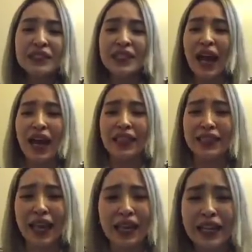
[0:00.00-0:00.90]

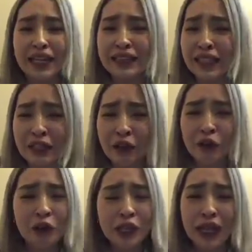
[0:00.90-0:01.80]
Kahit kailan hindi ko
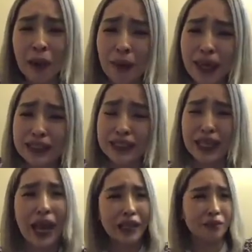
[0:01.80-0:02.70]
yun nilabas,
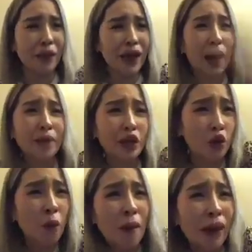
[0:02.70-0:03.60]
kahit maraming
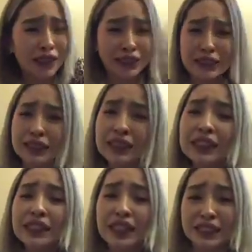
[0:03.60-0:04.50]
lumabas
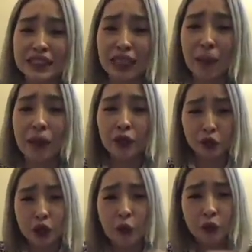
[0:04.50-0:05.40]
na sinasabing
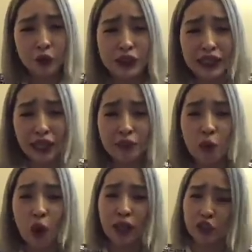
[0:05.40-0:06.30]
yun daw yung sinend
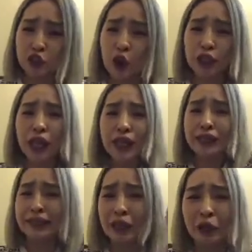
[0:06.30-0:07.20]
mo kay John,
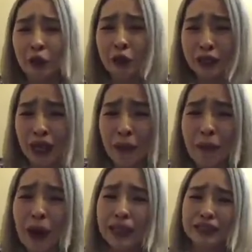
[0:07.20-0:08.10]
hindi ko yun
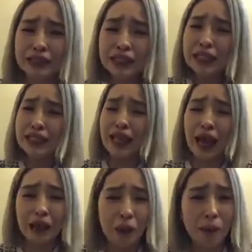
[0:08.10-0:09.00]
nilabas.
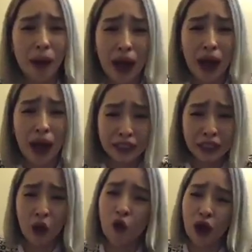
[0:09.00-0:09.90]
Dahil babae din
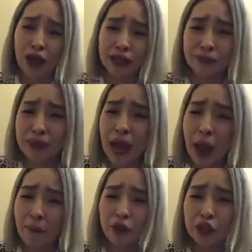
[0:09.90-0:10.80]
ako kahit
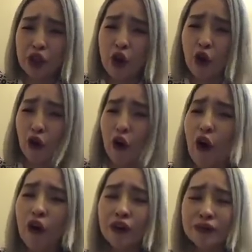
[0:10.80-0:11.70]
binapoy niyo
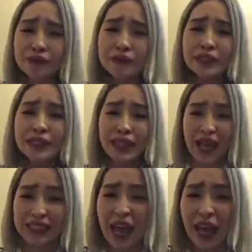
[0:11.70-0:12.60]
ako.
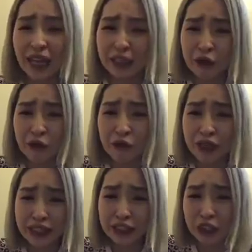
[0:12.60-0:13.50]
Nasa akin yung
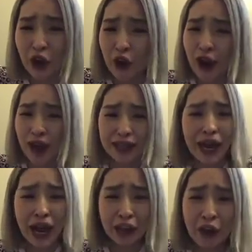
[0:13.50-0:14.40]
video
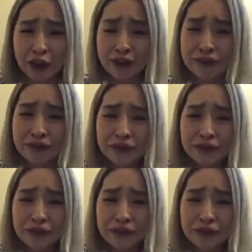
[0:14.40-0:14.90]
hanggang ngayon.